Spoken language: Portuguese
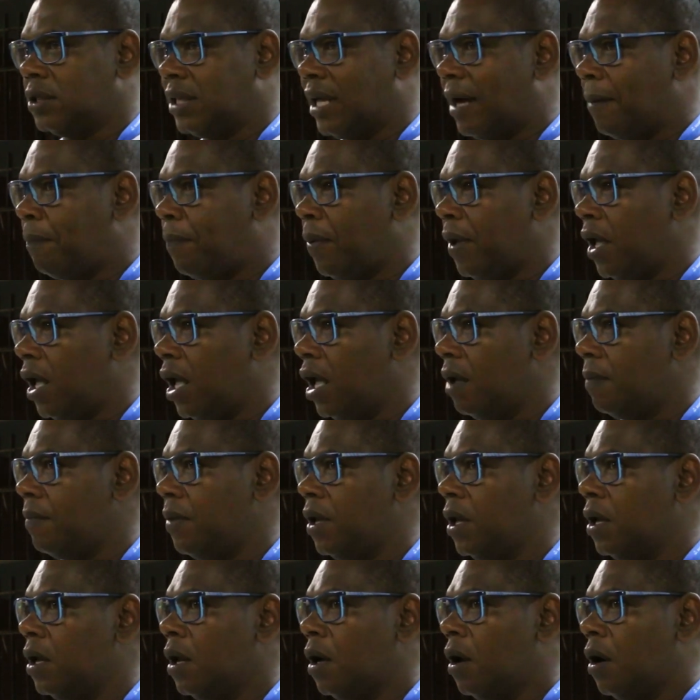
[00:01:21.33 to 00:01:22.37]
da
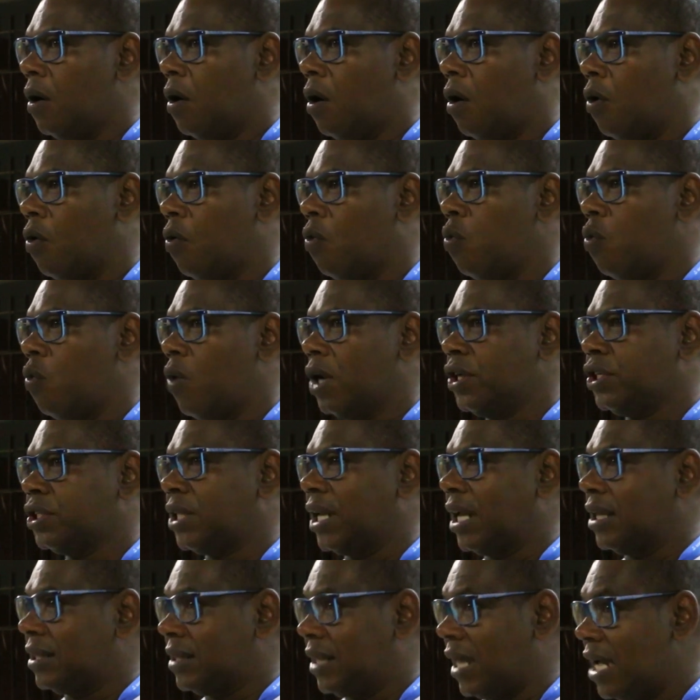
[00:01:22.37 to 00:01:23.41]
PM alguma
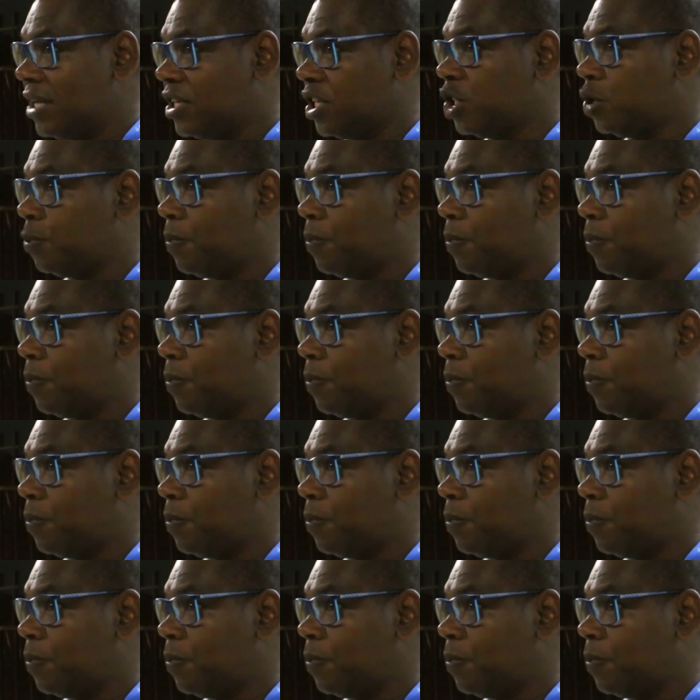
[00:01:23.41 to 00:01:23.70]
estratégia